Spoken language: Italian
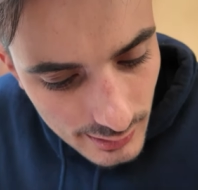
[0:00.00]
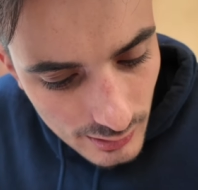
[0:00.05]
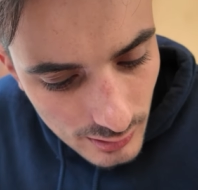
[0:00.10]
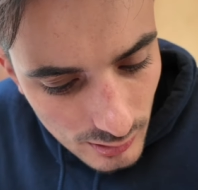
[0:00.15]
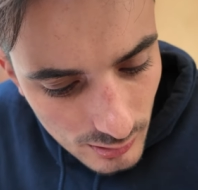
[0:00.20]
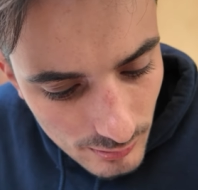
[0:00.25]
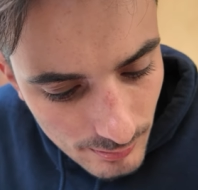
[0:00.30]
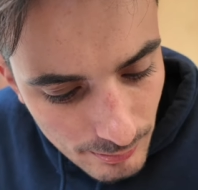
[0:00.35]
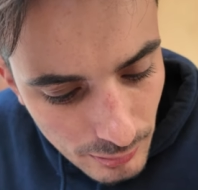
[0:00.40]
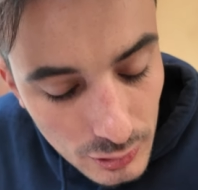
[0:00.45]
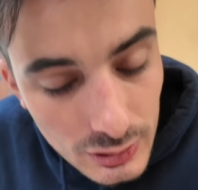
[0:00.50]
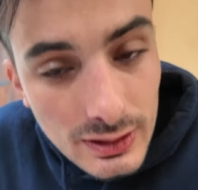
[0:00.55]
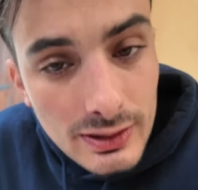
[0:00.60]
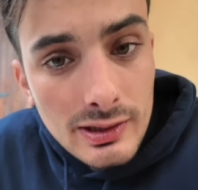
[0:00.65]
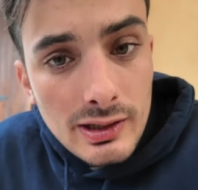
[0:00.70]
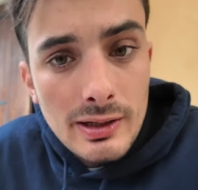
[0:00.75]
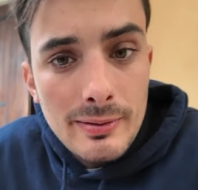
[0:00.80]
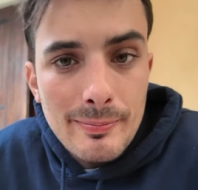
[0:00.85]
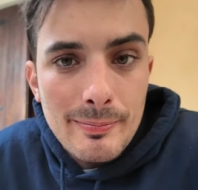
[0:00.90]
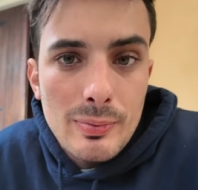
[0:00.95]
ho un po' di
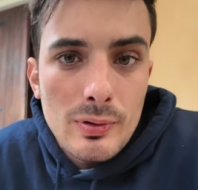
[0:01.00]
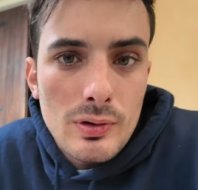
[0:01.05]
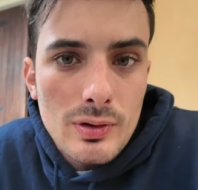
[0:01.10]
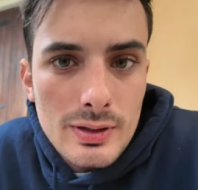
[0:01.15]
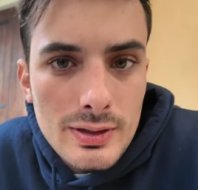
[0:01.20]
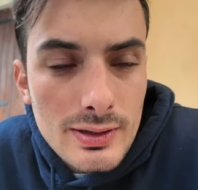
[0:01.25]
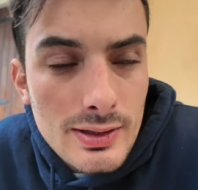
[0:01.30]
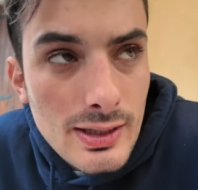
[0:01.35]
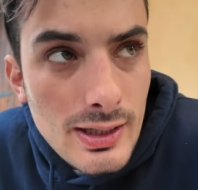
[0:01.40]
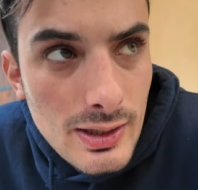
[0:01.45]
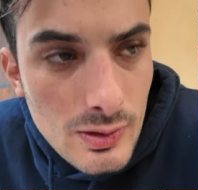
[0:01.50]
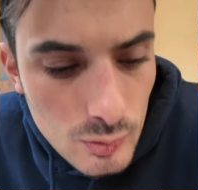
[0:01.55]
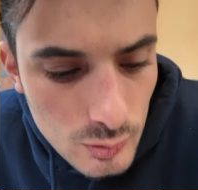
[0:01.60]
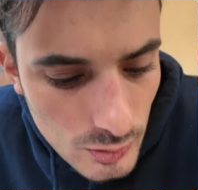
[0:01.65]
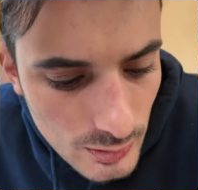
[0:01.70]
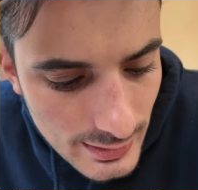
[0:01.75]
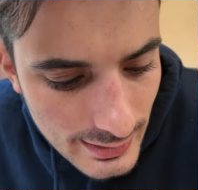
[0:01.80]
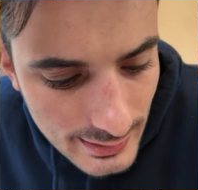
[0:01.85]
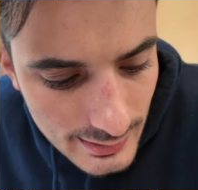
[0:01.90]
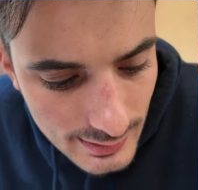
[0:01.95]
tempo e tra
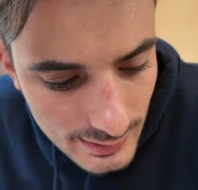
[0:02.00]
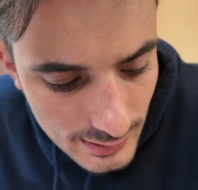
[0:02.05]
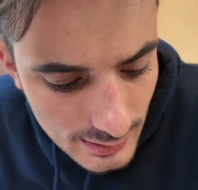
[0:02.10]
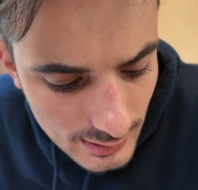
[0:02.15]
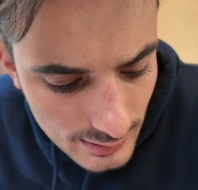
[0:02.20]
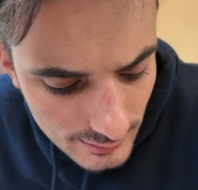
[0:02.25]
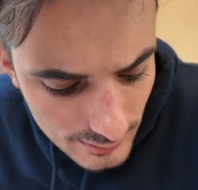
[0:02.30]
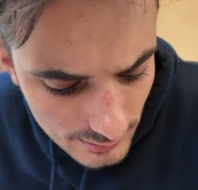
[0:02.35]
un'oretta